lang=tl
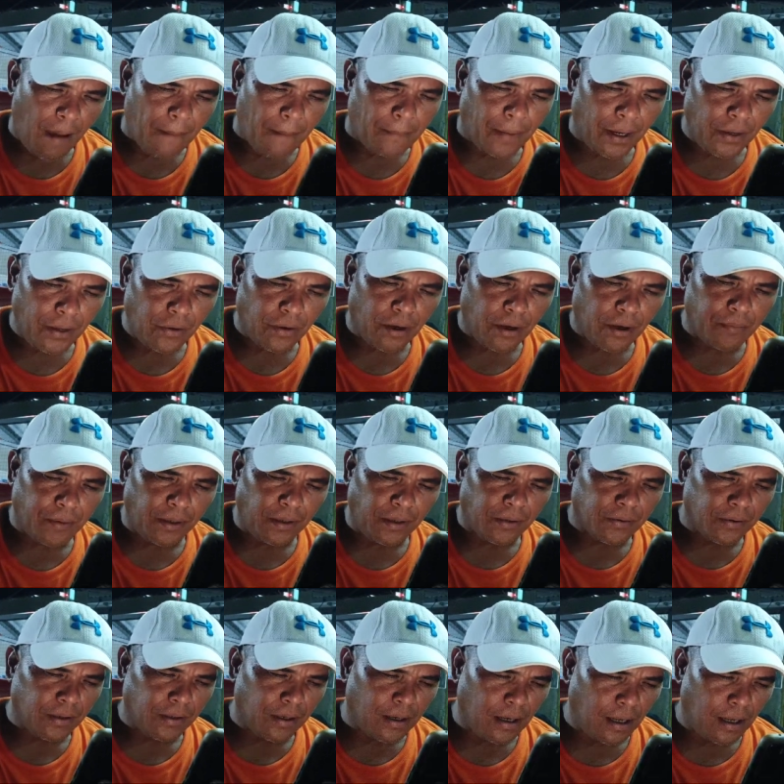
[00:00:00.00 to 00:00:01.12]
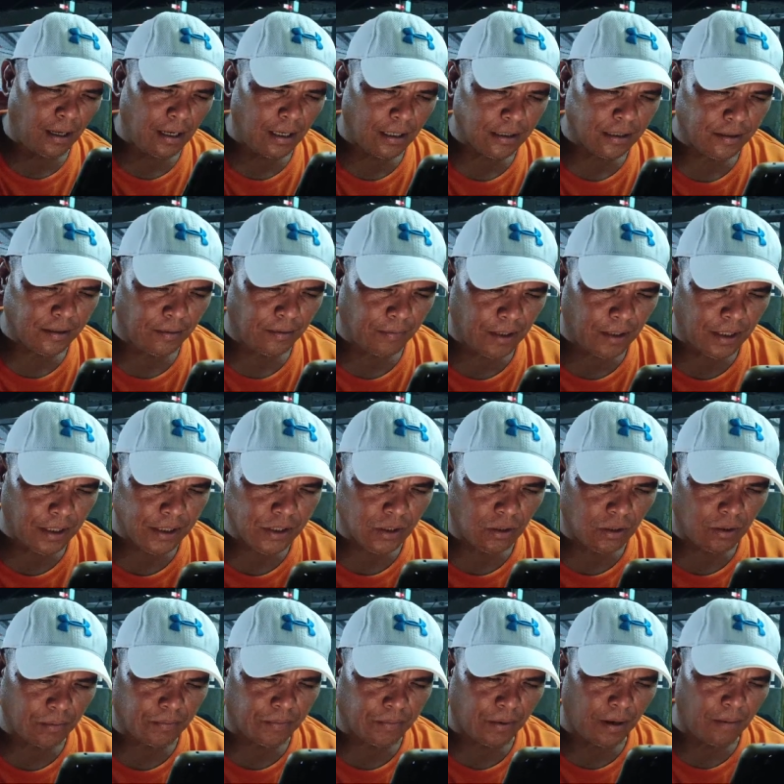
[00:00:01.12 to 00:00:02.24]
Mayong gabi, Kuya Kitty Alex, Emiliso
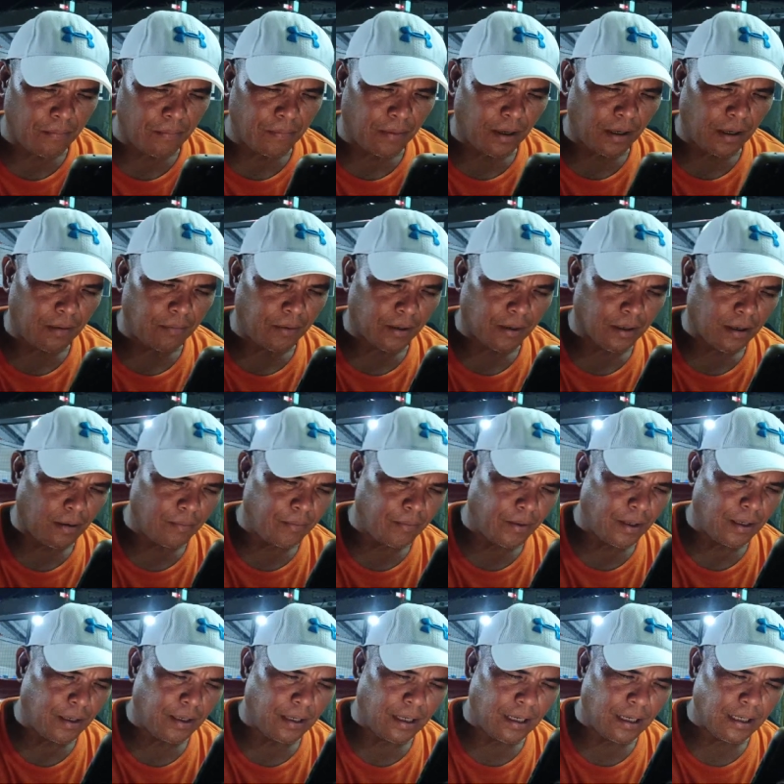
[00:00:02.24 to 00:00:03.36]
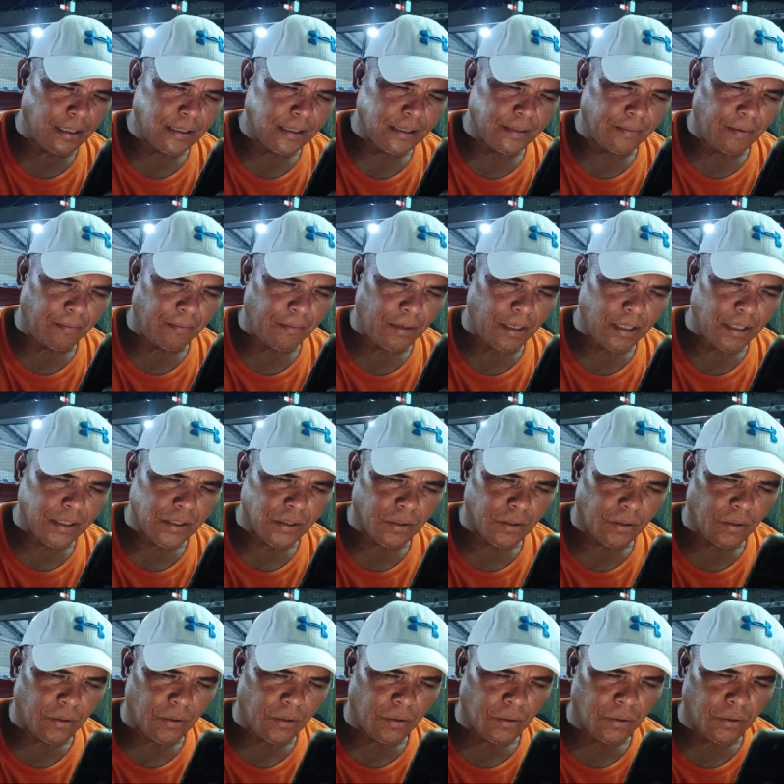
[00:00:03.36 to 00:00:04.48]
from Maribel Cabeles,
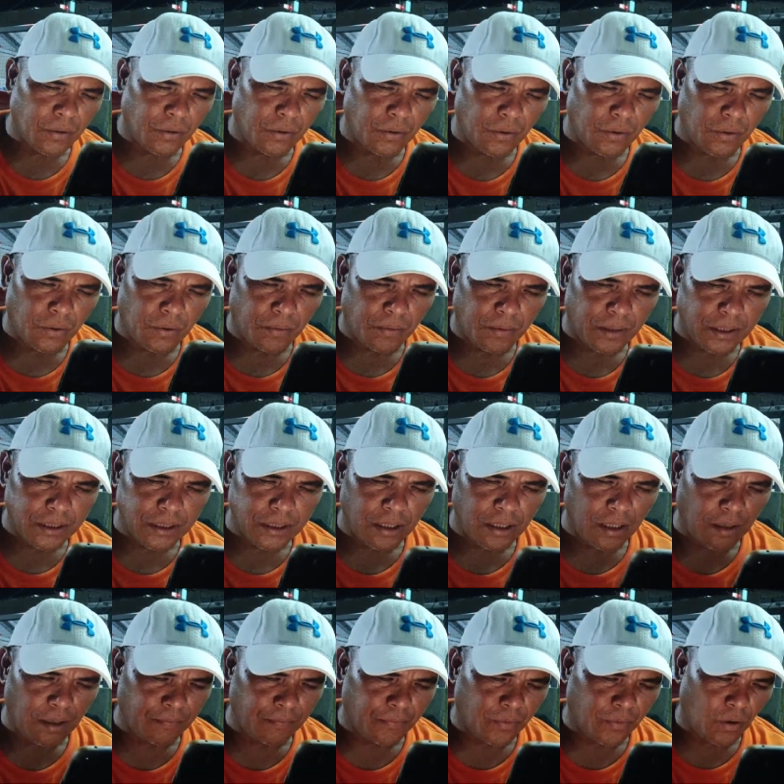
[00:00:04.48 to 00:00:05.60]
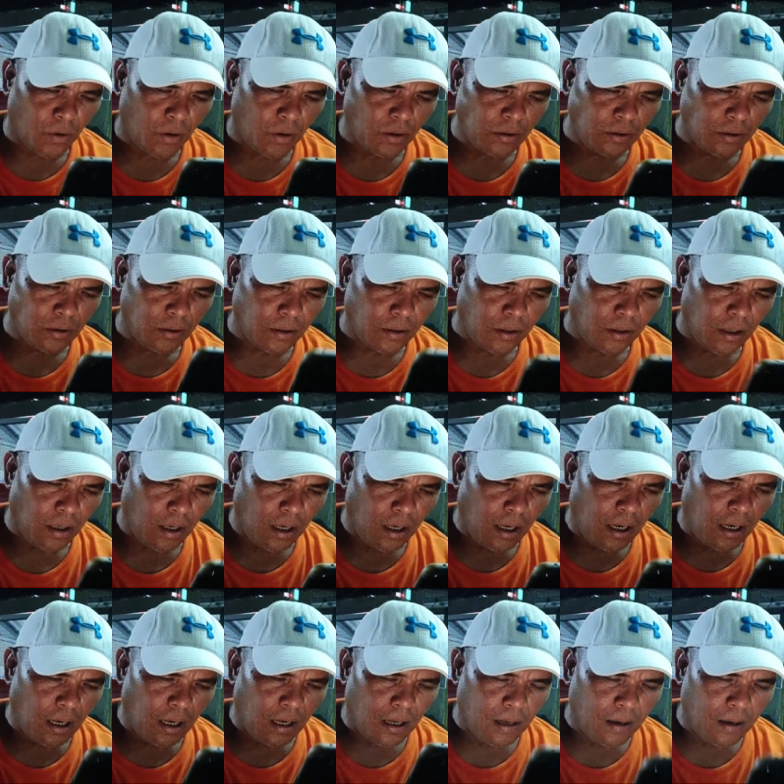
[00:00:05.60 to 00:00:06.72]
Emiliso, Marcel Impron. Maraming
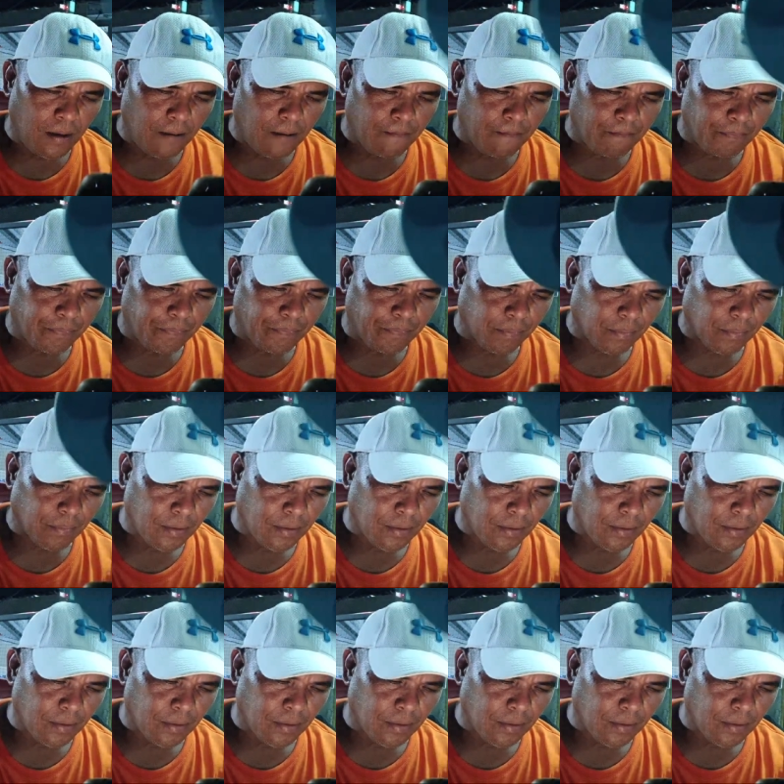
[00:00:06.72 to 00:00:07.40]
salamat po, Ma'am Kitty Bam.